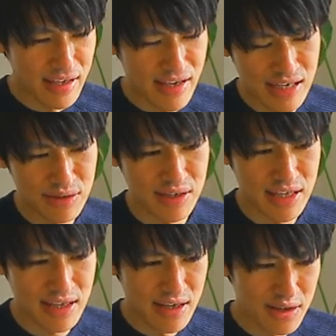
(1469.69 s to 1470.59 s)
なんとか
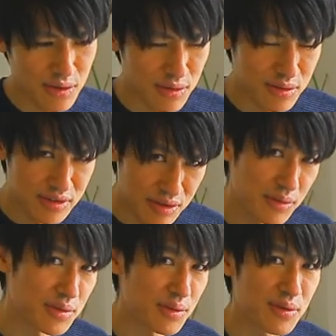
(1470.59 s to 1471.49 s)
ね、週2
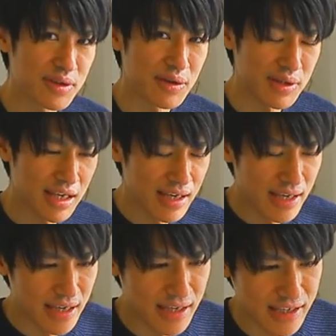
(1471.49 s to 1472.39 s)
本の更新をね、
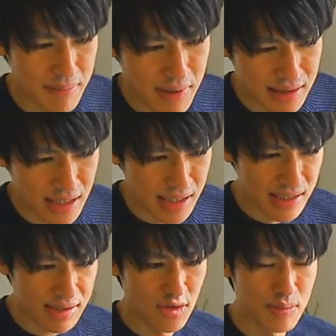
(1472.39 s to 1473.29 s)
頑張ってい
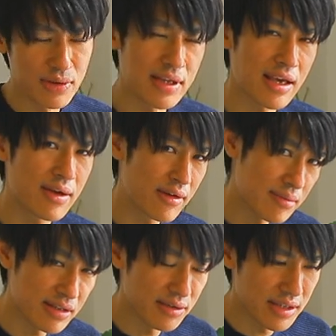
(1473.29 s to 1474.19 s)
きたいと思ってお
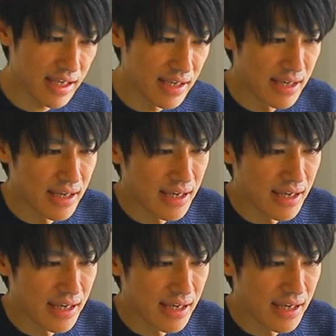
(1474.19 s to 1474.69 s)
りますので、